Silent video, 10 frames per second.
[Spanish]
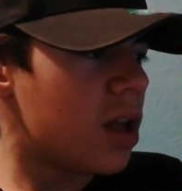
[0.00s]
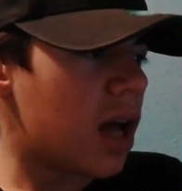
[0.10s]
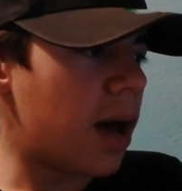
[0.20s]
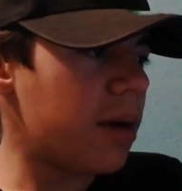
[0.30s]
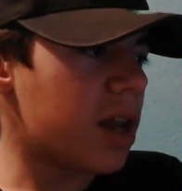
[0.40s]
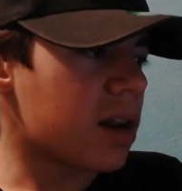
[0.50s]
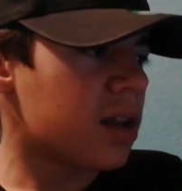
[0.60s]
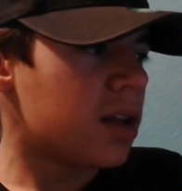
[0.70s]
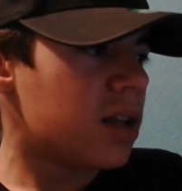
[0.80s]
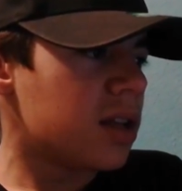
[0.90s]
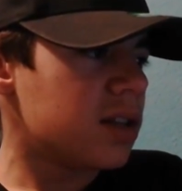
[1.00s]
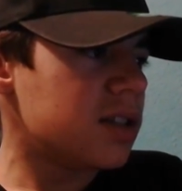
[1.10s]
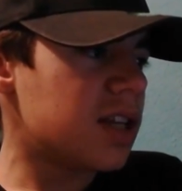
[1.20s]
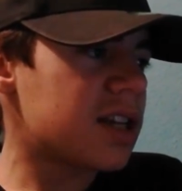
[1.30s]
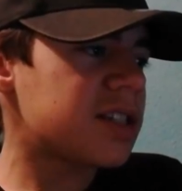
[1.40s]
A ver,
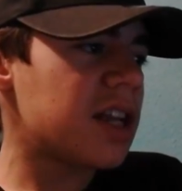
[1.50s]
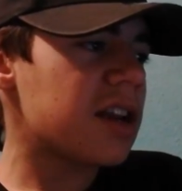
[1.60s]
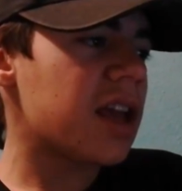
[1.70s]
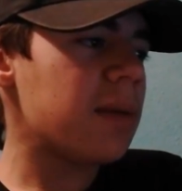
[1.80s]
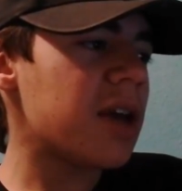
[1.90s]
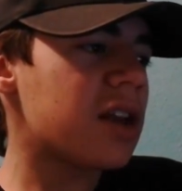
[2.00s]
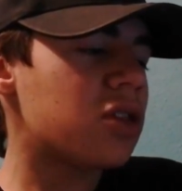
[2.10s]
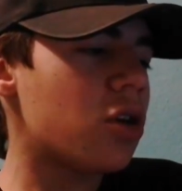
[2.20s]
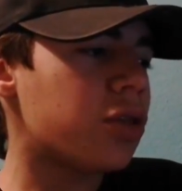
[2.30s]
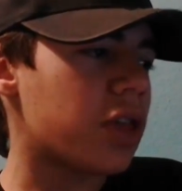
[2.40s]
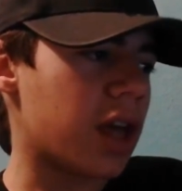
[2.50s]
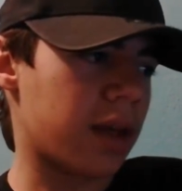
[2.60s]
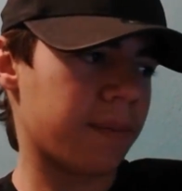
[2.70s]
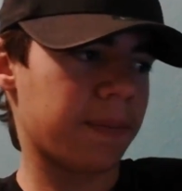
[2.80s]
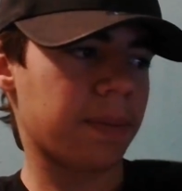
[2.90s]
Jerser Gamer
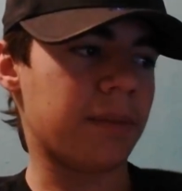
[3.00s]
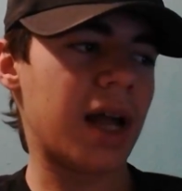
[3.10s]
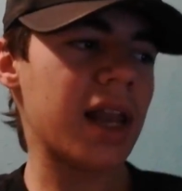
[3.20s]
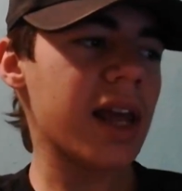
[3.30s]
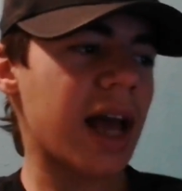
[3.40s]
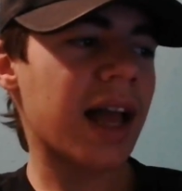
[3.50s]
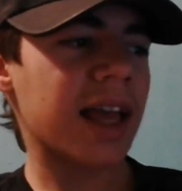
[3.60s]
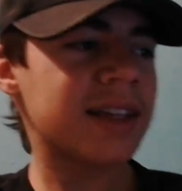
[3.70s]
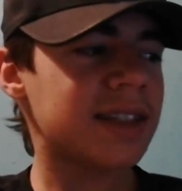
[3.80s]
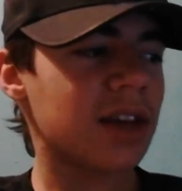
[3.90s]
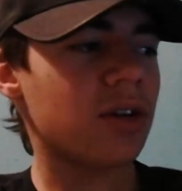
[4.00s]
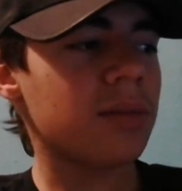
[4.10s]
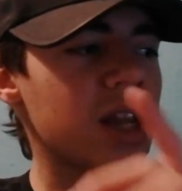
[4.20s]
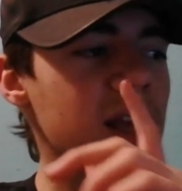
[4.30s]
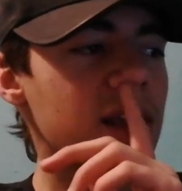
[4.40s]
12, ¿vale? A este
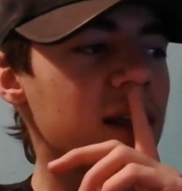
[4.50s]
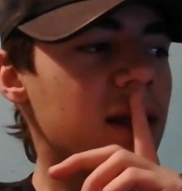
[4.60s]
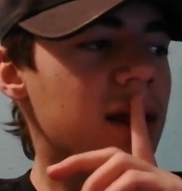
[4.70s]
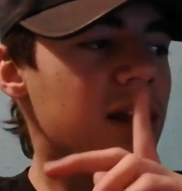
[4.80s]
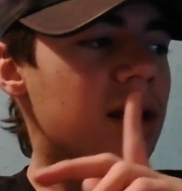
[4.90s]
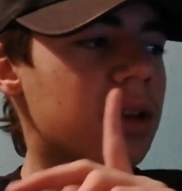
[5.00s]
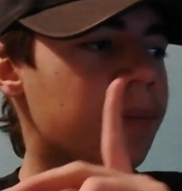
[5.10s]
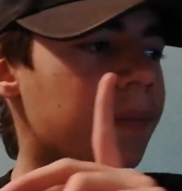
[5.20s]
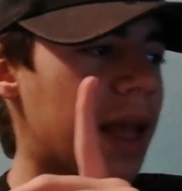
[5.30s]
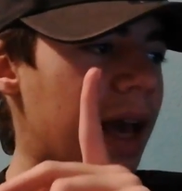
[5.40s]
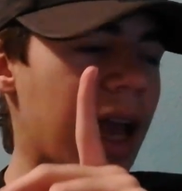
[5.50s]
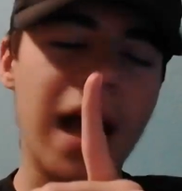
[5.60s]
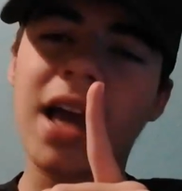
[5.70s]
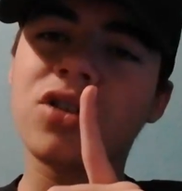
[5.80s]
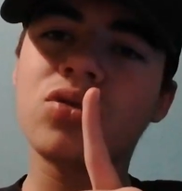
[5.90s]
hombre
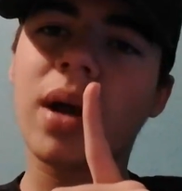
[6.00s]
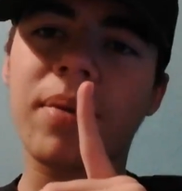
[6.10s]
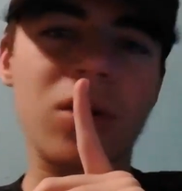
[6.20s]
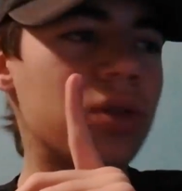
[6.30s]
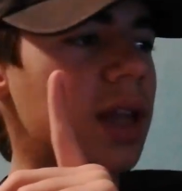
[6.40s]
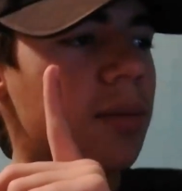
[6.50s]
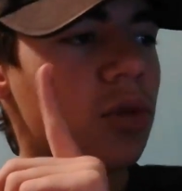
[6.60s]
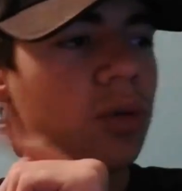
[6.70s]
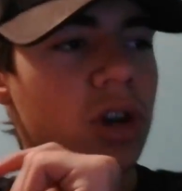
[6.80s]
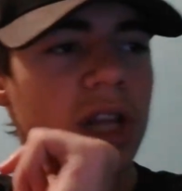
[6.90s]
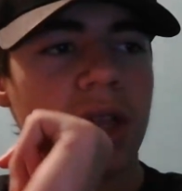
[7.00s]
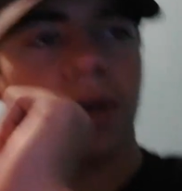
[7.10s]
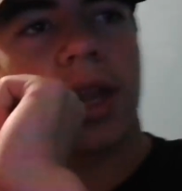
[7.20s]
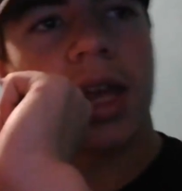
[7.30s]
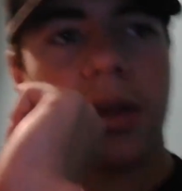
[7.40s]
ha hecho una pregunta muy bonita,
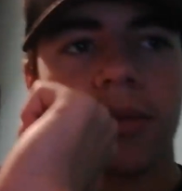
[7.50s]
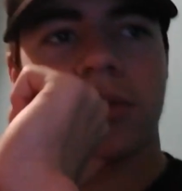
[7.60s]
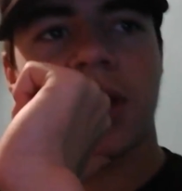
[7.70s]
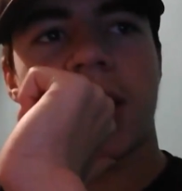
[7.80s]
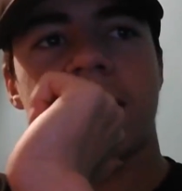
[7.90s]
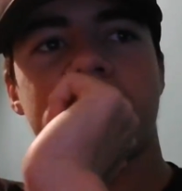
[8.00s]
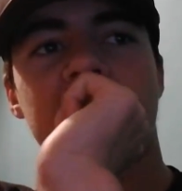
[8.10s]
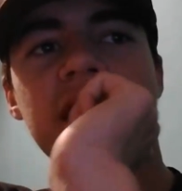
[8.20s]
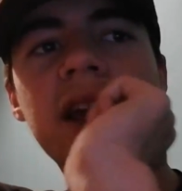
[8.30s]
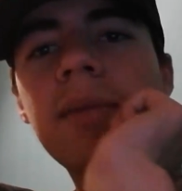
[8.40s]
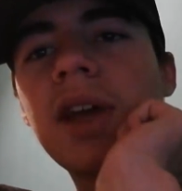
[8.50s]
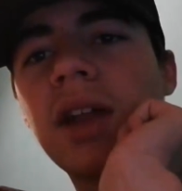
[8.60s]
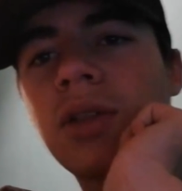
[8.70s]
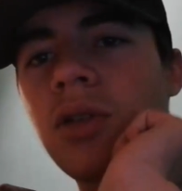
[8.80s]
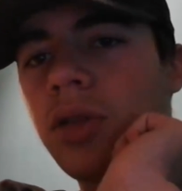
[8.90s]
¿vale?
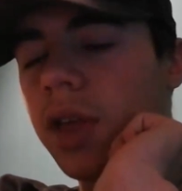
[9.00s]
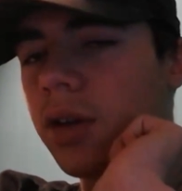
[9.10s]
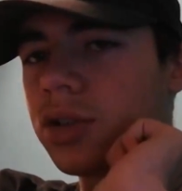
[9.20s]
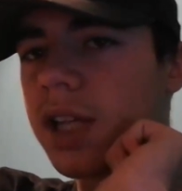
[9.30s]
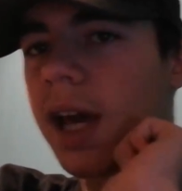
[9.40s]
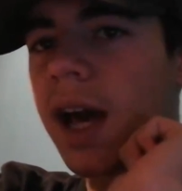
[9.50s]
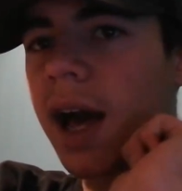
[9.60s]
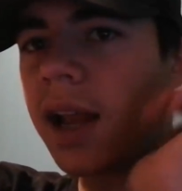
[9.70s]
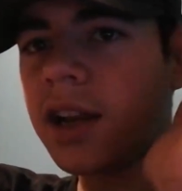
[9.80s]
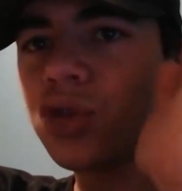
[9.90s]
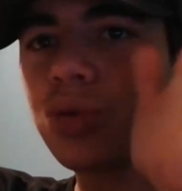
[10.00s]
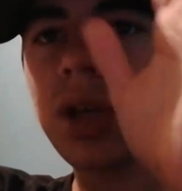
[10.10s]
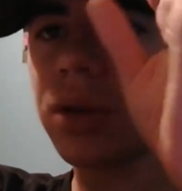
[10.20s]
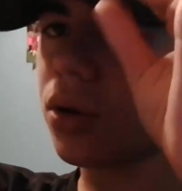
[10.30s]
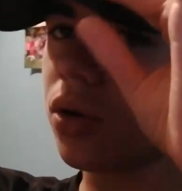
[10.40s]
Gamer 12 o sea, ha
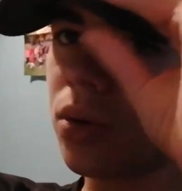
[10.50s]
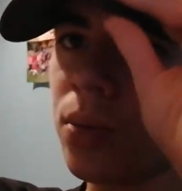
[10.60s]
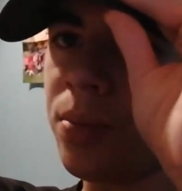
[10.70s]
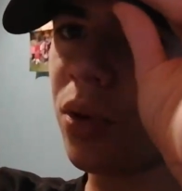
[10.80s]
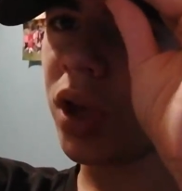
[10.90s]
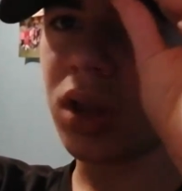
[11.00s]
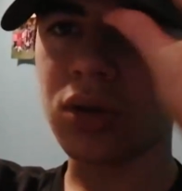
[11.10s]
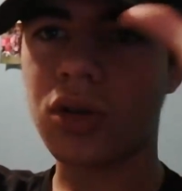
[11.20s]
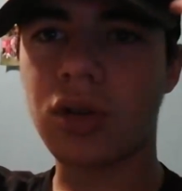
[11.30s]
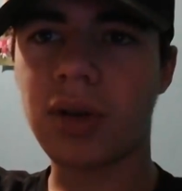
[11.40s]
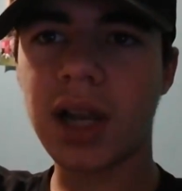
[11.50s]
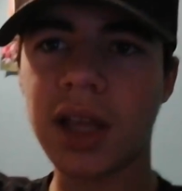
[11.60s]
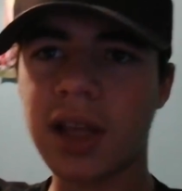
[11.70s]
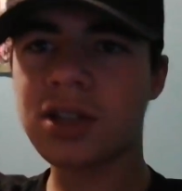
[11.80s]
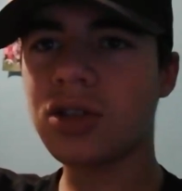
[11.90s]
resumido un poquito todo, ¿vale?
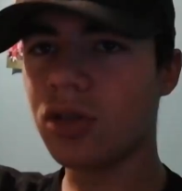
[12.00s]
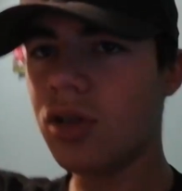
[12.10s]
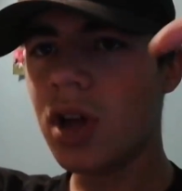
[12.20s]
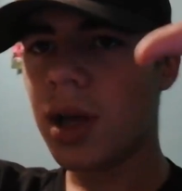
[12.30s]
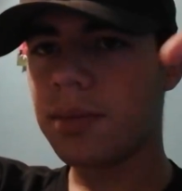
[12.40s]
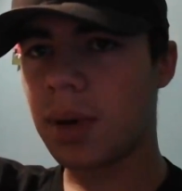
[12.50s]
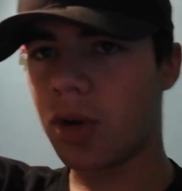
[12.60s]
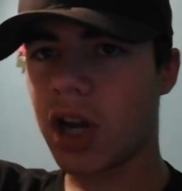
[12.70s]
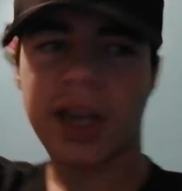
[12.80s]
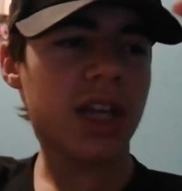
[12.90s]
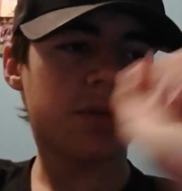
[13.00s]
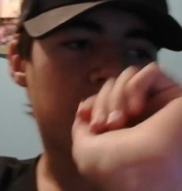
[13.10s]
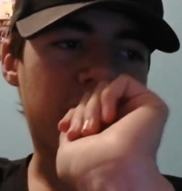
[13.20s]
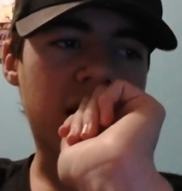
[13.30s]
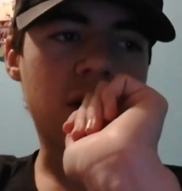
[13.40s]
Y esto me molaría
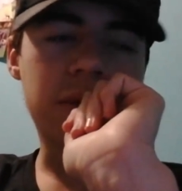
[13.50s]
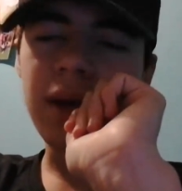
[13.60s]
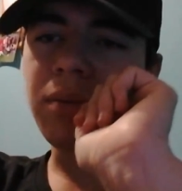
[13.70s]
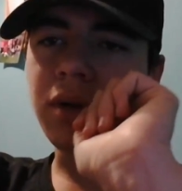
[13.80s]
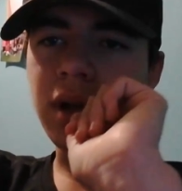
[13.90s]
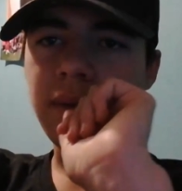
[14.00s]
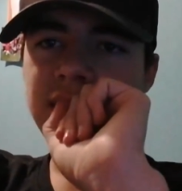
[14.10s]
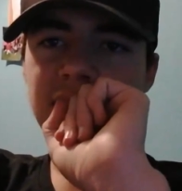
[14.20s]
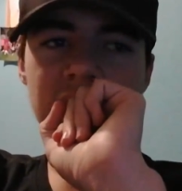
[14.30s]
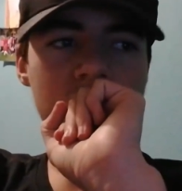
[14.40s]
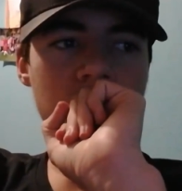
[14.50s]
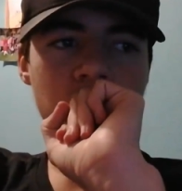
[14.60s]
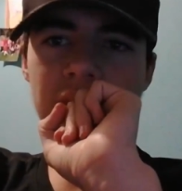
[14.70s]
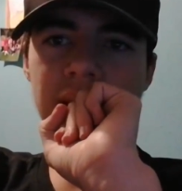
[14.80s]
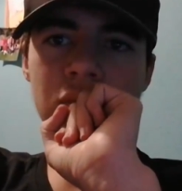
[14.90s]
explicarlo bien porque va a ser algo
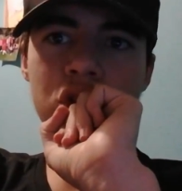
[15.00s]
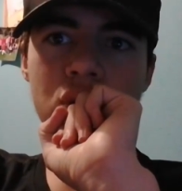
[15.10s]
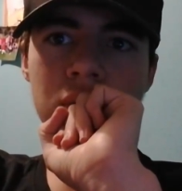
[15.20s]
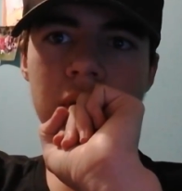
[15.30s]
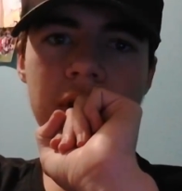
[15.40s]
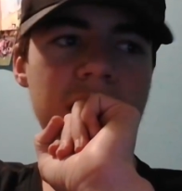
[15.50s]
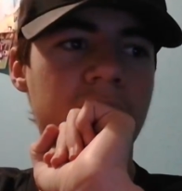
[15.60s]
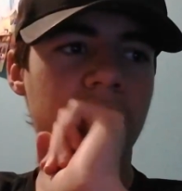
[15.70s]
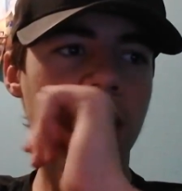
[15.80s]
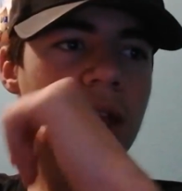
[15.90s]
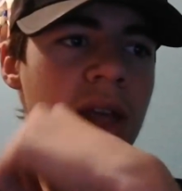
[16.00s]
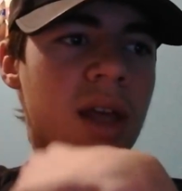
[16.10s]
muy, muy turbio, ¿vale, gente?